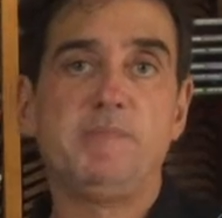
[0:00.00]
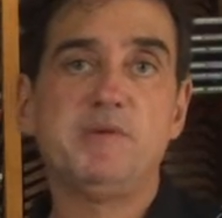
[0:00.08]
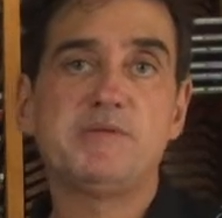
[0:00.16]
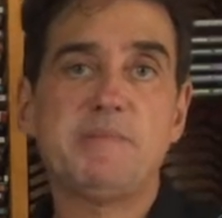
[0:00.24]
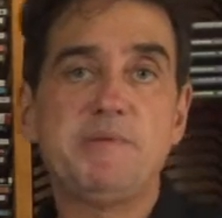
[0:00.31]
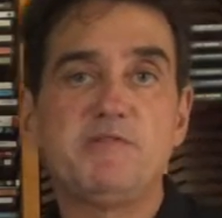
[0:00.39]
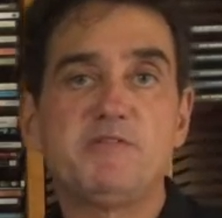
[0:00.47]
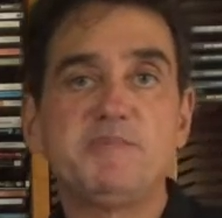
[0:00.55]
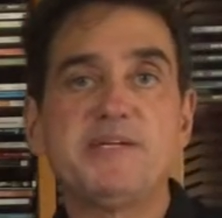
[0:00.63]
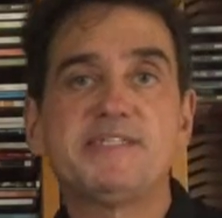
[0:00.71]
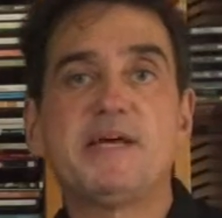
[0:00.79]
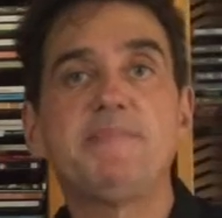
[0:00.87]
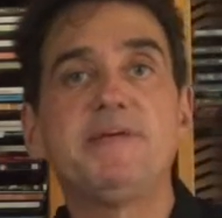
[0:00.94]
Meus amigos,
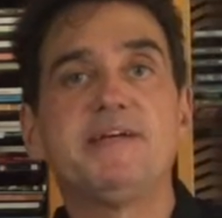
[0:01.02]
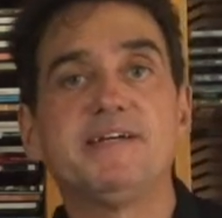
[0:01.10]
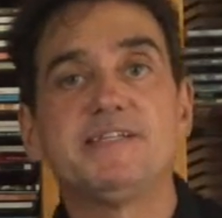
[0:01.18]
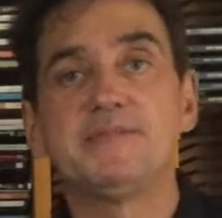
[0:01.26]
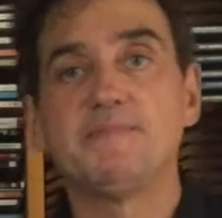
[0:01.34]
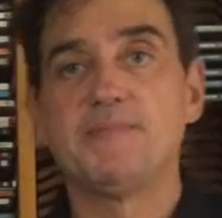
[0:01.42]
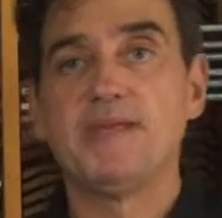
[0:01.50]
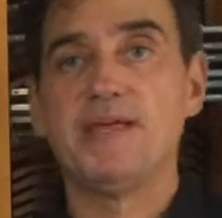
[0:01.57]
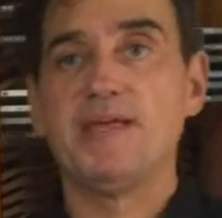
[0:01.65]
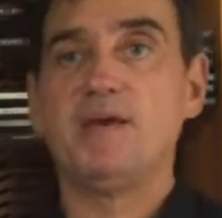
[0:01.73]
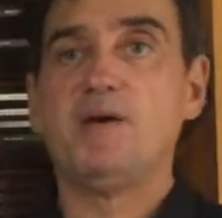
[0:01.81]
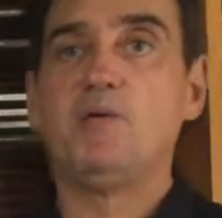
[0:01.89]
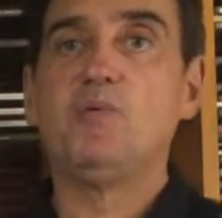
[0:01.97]
minhas amigas,
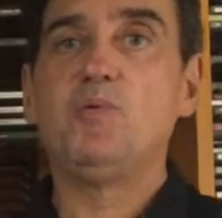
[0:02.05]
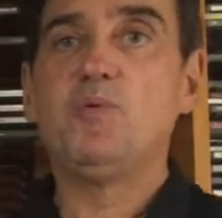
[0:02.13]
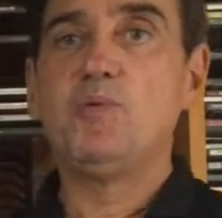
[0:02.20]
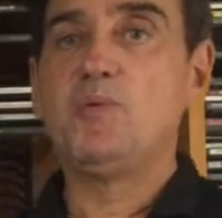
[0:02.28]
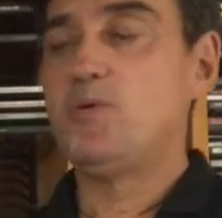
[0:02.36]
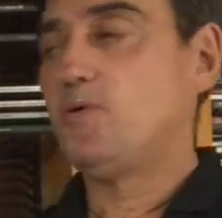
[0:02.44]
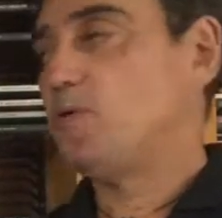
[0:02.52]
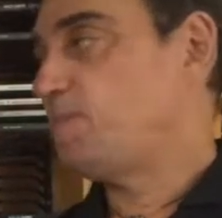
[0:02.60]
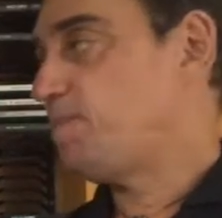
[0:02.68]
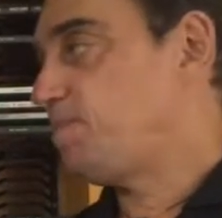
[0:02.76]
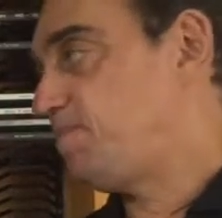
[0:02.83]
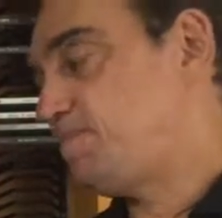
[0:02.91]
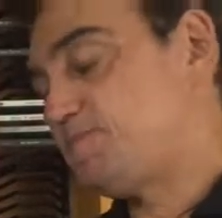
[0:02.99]

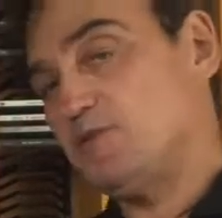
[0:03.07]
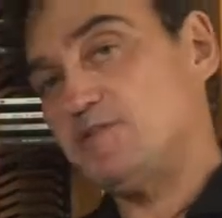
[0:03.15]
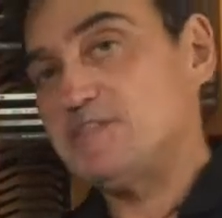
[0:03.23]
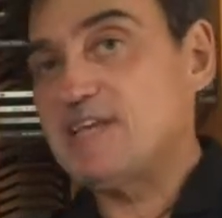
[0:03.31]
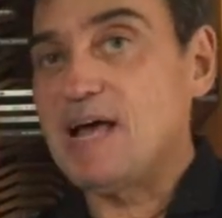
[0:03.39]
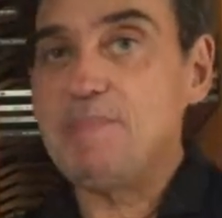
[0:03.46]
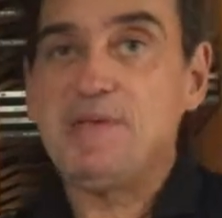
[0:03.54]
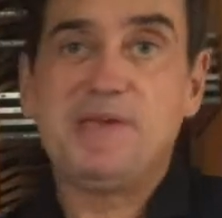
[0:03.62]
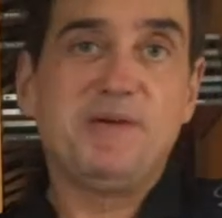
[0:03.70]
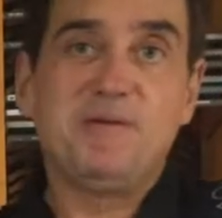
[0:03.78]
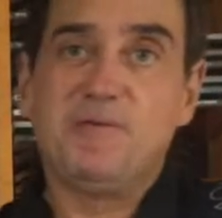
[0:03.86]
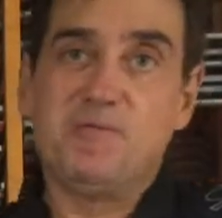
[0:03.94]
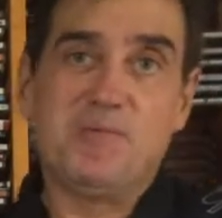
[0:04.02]
o... todos sabem
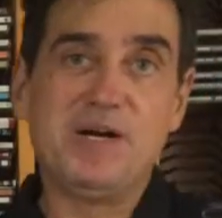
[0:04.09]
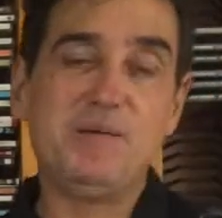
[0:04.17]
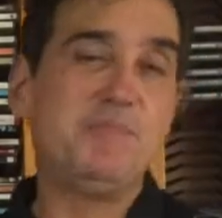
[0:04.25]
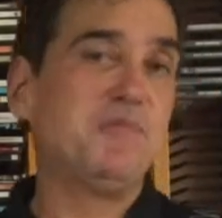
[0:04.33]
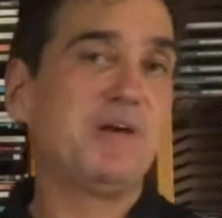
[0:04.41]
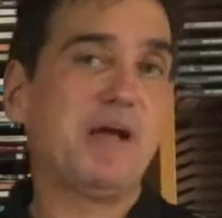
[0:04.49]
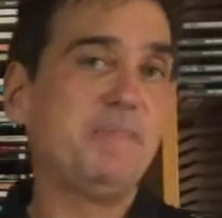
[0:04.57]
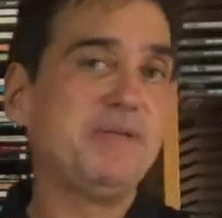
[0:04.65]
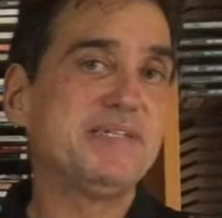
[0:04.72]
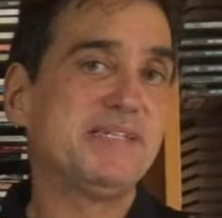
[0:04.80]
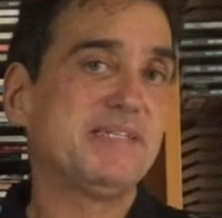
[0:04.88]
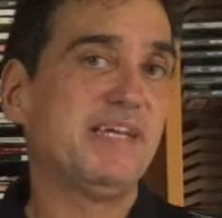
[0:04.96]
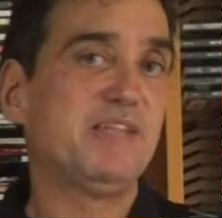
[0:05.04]
que eu amo
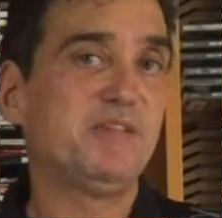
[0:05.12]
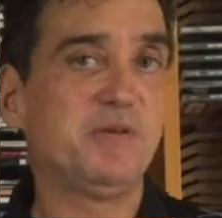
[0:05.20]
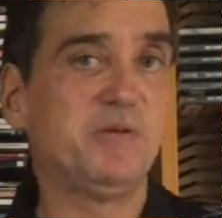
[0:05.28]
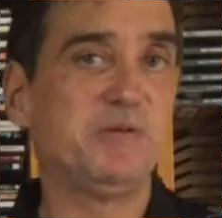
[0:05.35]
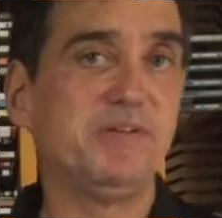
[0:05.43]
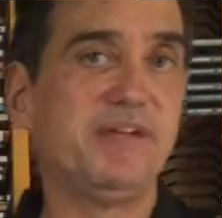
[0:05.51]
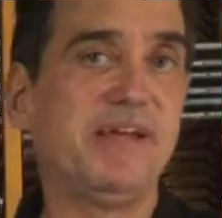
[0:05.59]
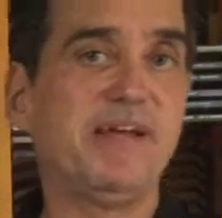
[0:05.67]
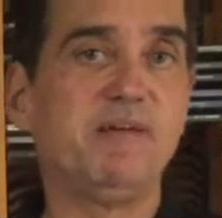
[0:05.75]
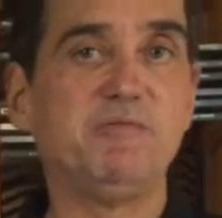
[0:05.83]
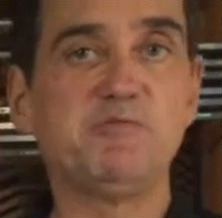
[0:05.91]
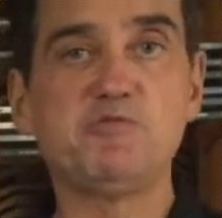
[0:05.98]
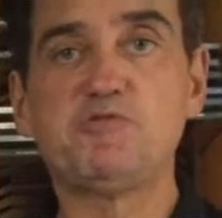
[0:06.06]
camisas retrô, né?
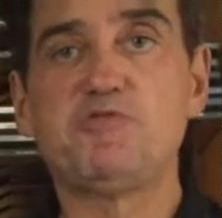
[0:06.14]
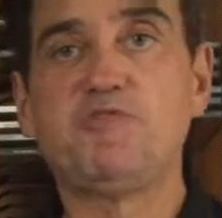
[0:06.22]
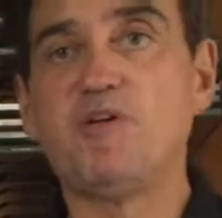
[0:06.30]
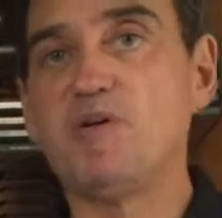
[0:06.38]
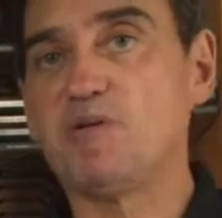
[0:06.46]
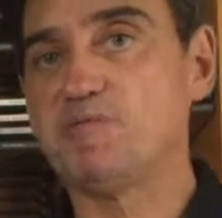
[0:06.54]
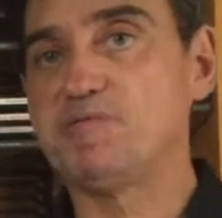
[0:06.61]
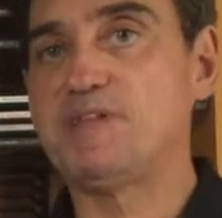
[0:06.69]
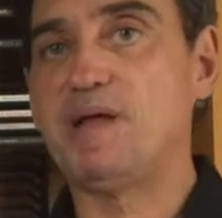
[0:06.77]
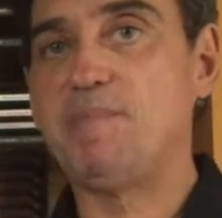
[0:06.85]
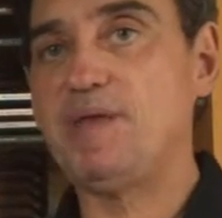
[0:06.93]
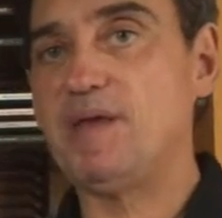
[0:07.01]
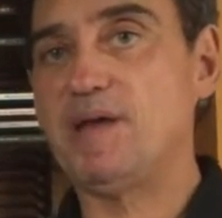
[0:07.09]
É um dos focos
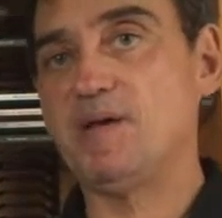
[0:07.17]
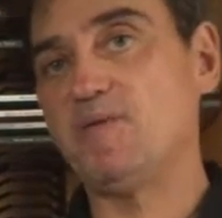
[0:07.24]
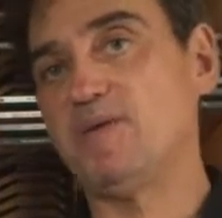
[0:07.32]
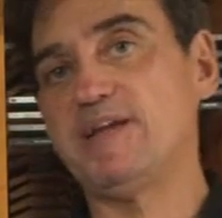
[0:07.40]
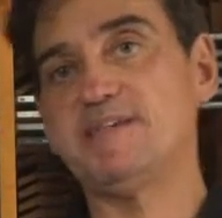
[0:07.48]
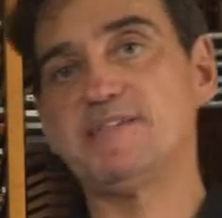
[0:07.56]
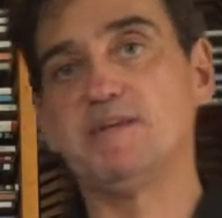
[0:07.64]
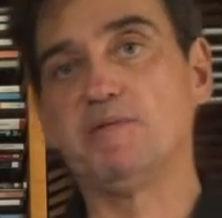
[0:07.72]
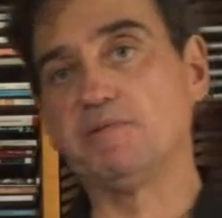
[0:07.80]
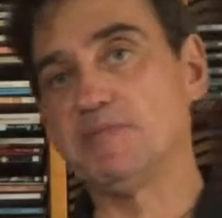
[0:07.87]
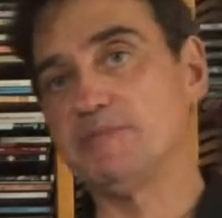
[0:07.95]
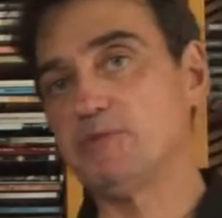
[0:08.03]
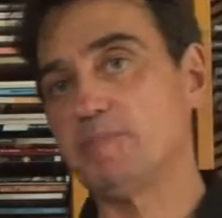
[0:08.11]
da minha coleção.
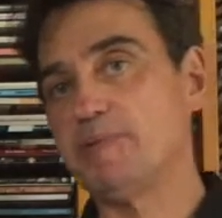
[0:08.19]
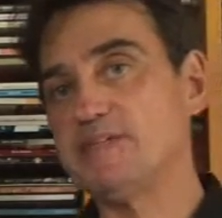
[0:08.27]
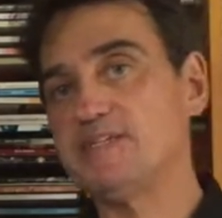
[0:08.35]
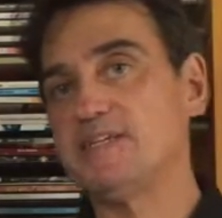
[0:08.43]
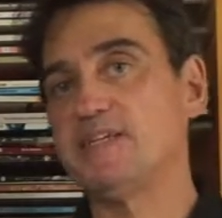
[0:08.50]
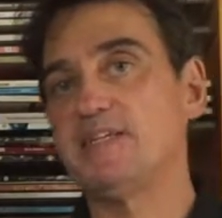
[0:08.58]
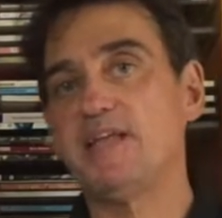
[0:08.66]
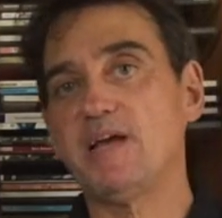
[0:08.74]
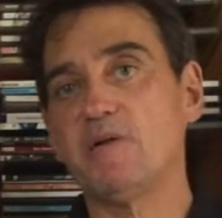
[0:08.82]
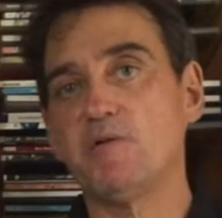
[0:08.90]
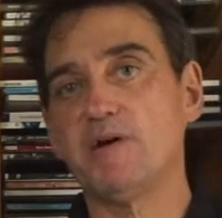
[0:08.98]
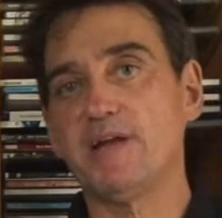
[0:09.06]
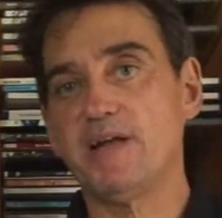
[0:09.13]
Inclusive, estou pensando até
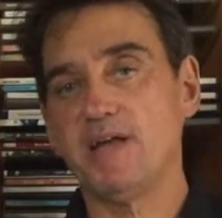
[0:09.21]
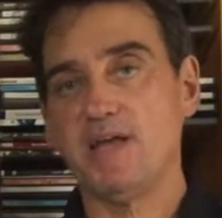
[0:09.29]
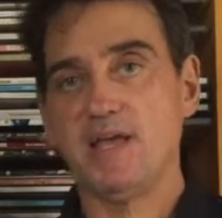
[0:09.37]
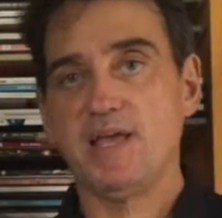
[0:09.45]
agora